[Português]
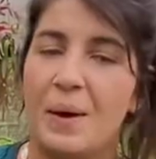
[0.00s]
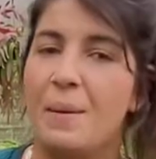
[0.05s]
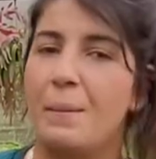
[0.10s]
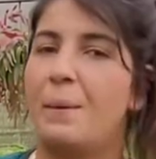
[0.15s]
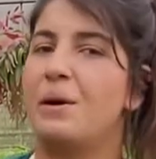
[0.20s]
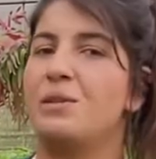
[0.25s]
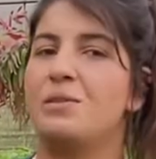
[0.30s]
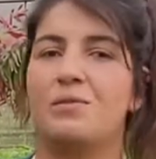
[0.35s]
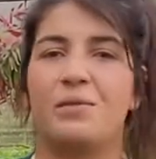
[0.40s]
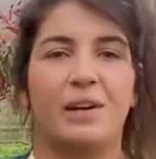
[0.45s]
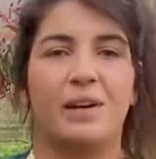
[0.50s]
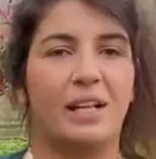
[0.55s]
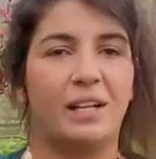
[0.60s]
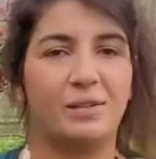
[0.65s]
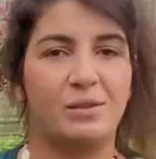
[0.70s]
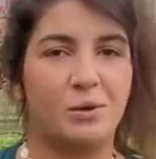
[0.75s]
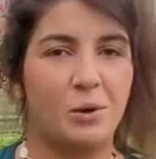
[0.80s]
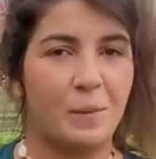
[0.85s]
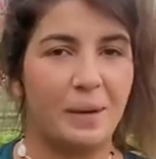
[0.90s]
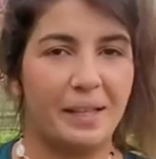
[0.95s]
pode falar
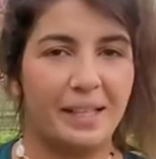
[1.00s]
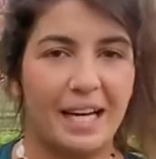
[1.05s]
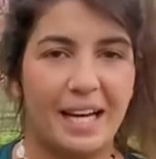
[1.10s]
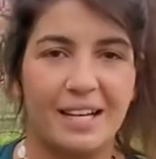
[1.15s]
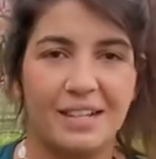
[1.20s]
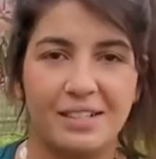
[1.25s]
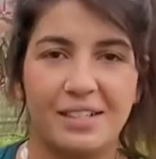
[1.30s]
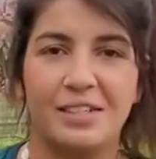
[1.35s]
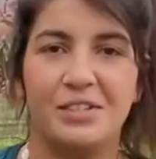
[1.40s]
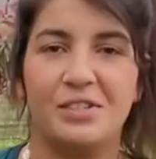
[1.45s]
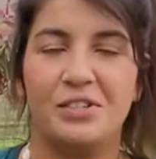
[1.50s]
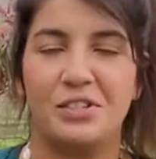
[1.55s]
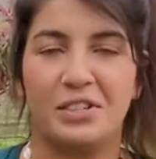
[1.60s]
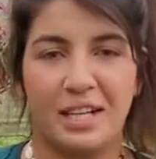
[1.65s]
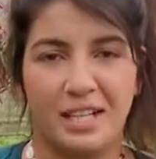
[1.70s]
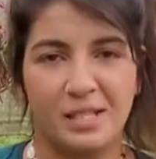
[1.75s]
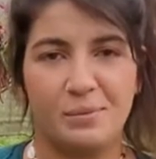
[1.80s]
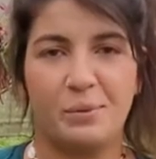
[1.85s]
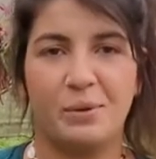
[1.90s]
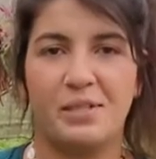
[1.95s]
nos comentários que a gente está
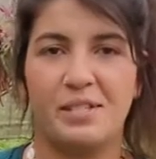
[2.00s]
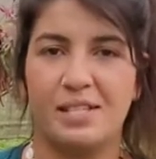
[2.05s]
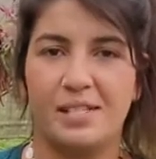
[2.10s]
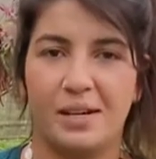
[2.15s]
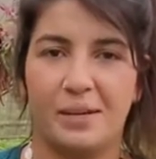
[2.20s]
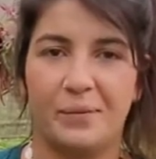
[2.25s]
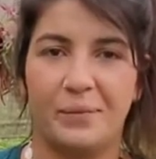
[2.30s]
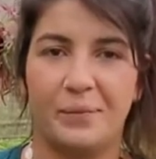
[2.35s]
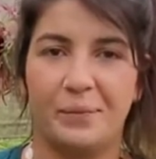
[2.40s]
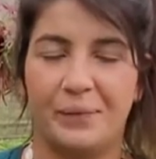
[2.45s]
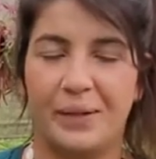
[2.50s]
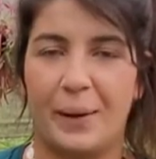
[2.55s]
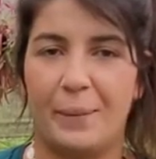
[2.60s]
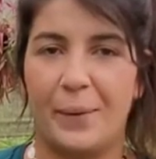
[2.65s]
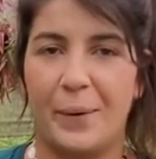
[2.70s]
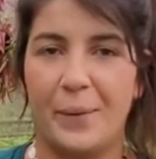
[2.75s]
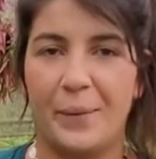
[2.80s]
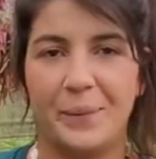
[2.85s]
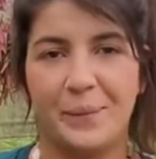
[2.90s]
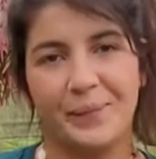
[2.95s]
à disposição, tá
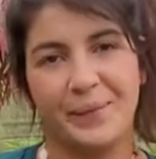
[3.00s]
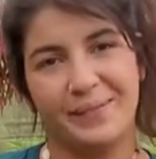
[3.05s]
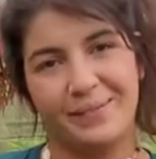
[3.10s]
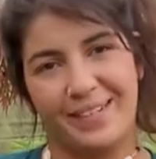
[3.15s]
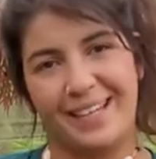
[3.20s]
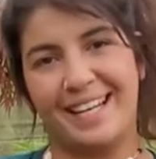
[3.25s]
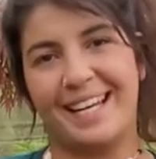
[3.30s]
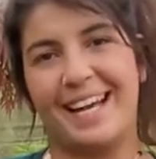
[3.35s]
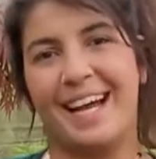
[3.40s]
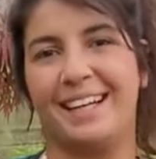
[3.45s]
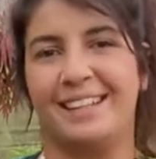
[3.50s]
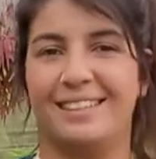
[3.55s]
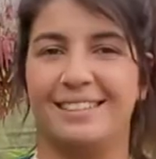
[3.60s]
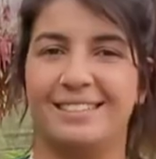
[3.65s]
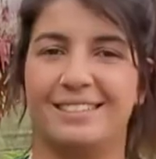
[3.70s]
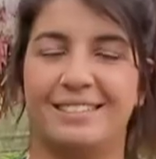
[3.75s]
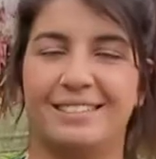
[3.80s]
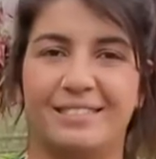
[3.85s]
bom? Obrigada!